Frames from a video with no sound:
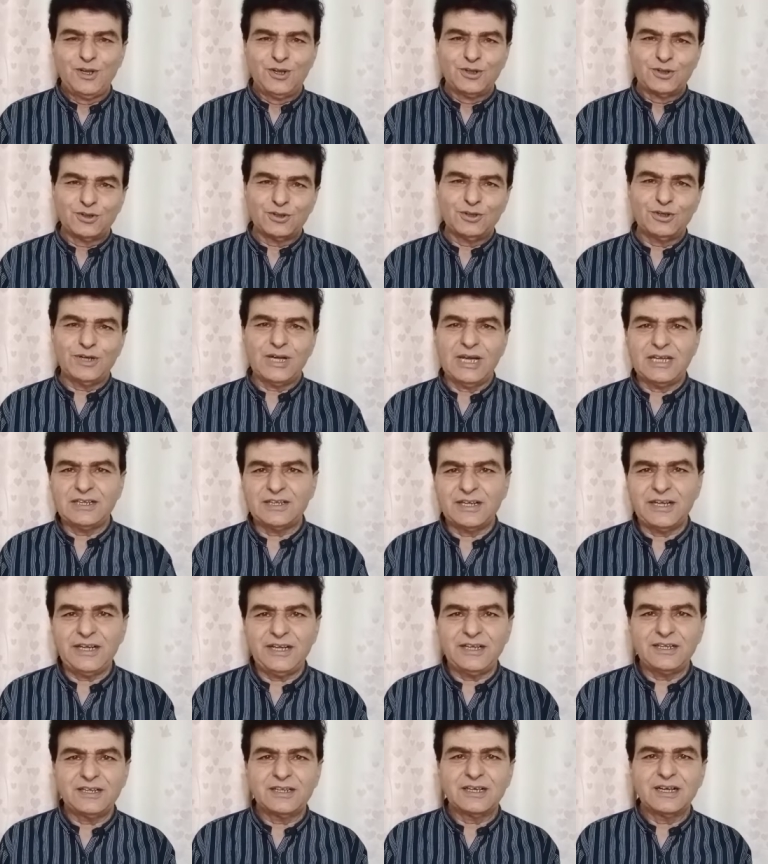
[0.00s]
तो
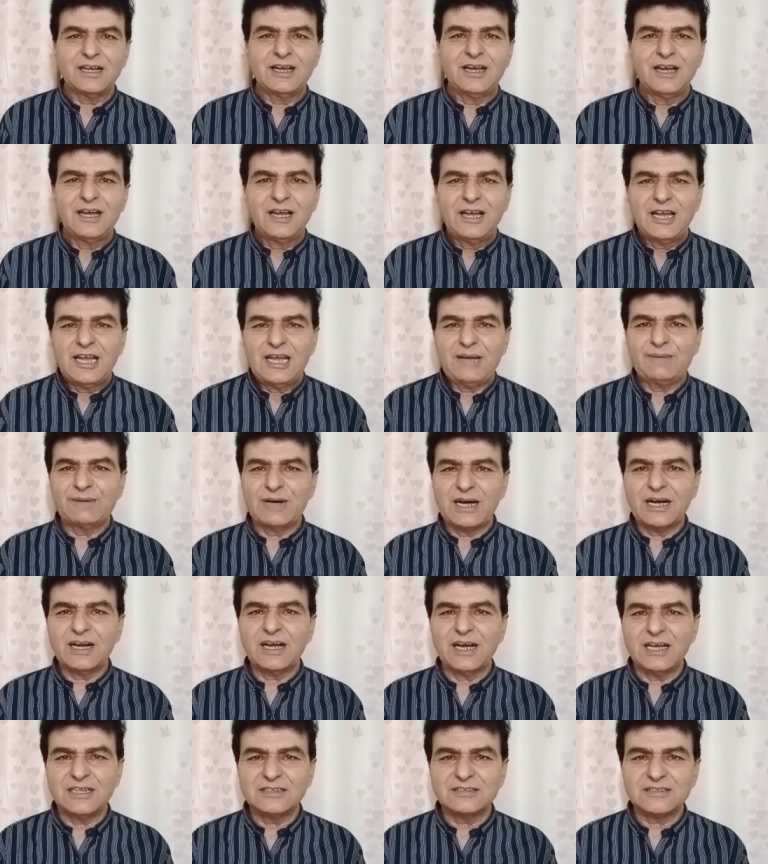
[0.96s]
नाजरें
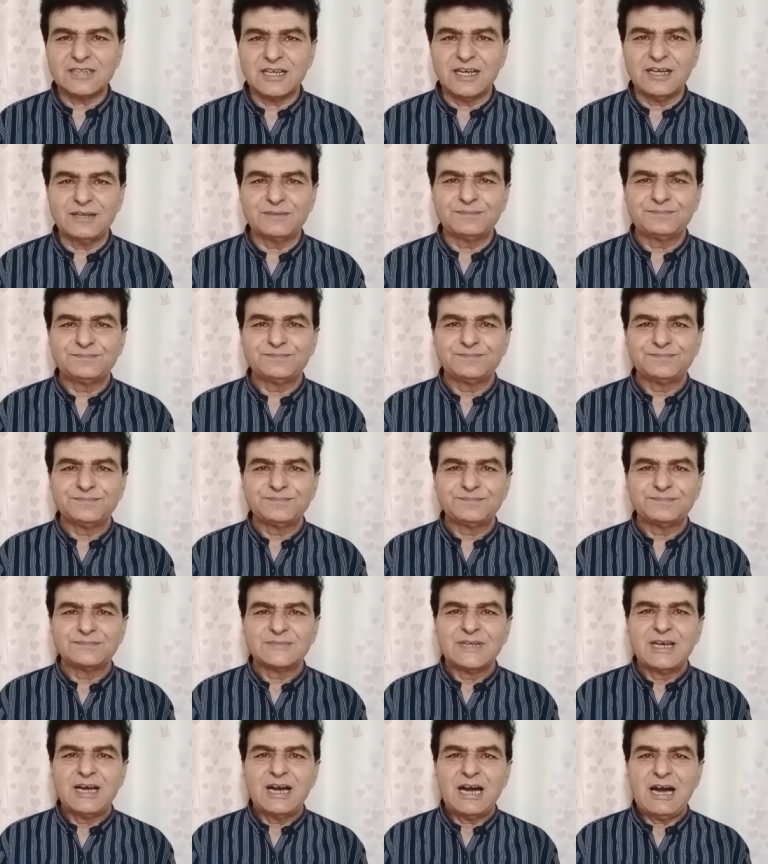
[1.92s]
इमरान खान साहब
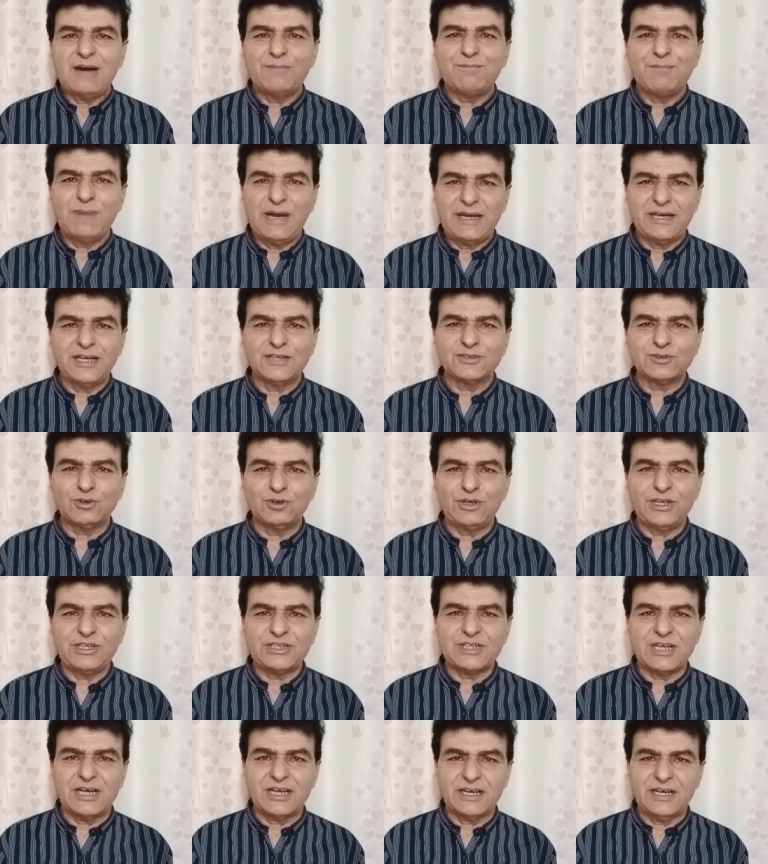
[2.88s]
अब माइनस
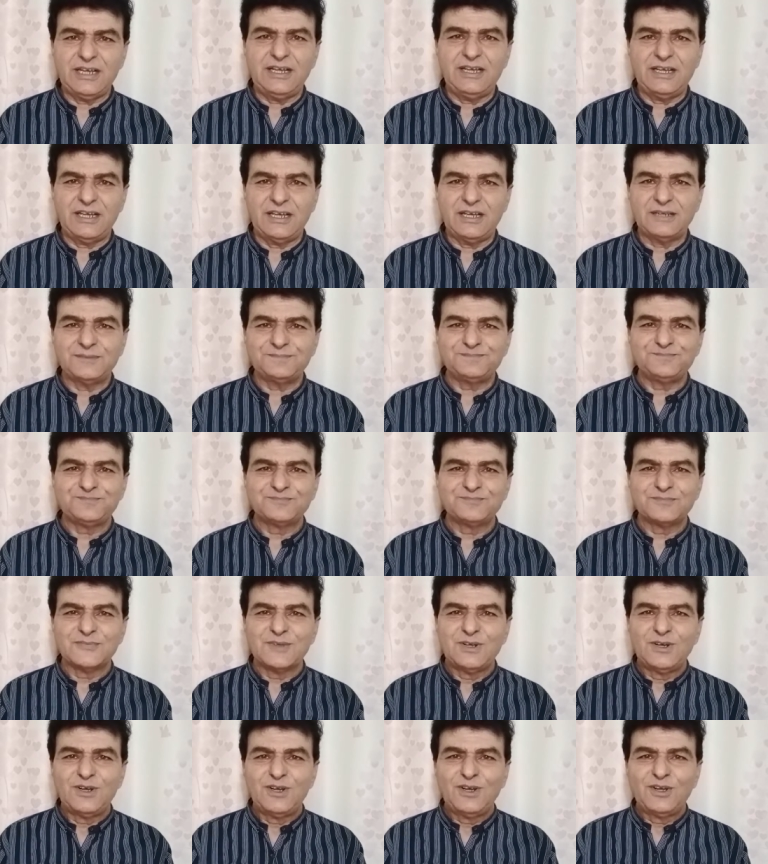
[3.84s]
होने जा रहे हैं
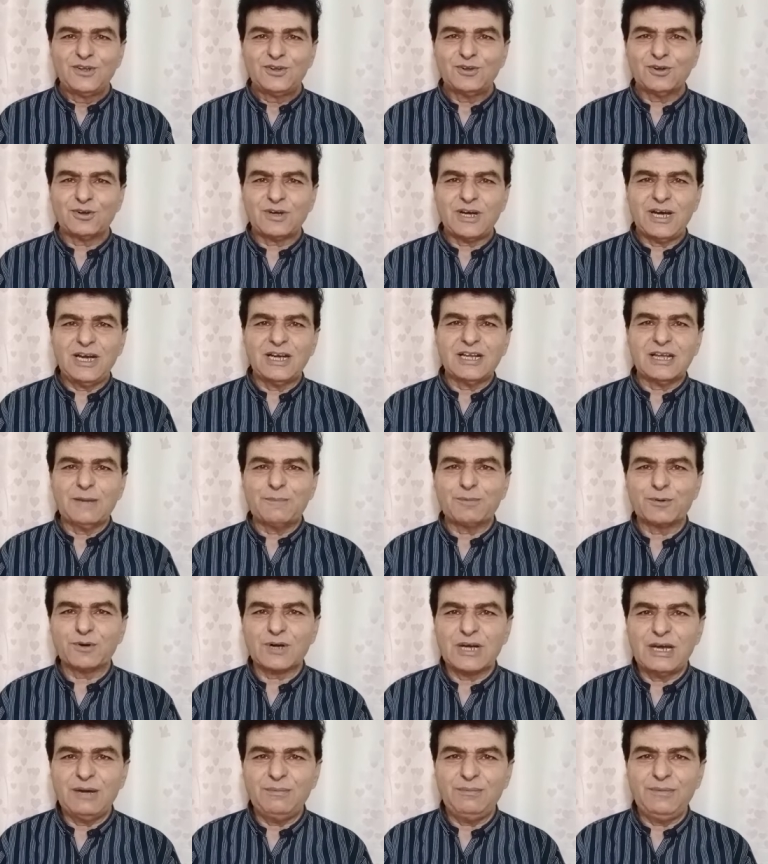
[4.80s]
तो कल के
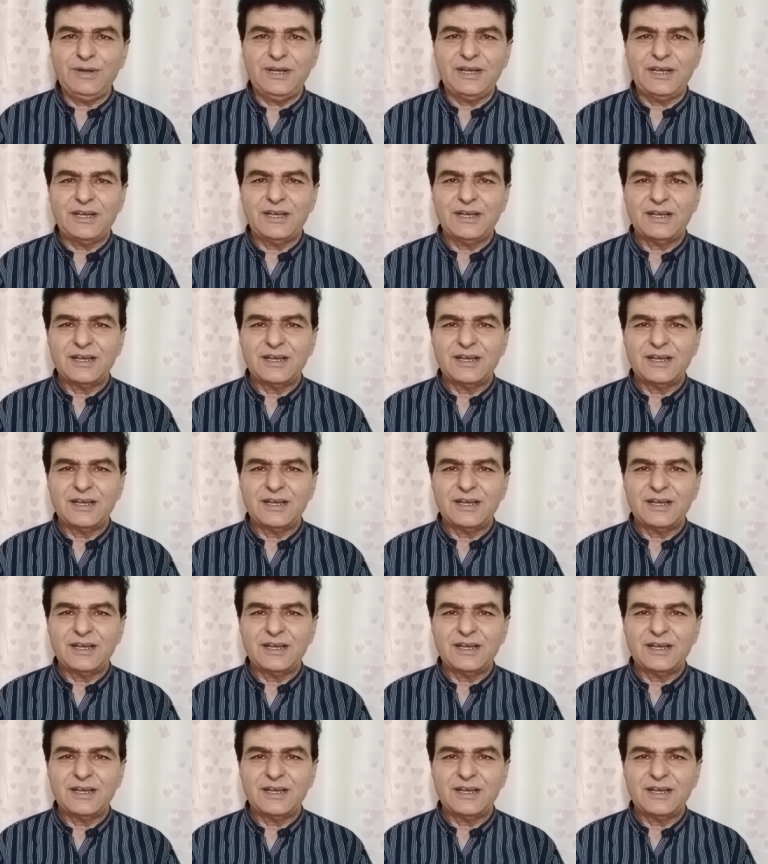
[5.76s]
प्रोग्राम में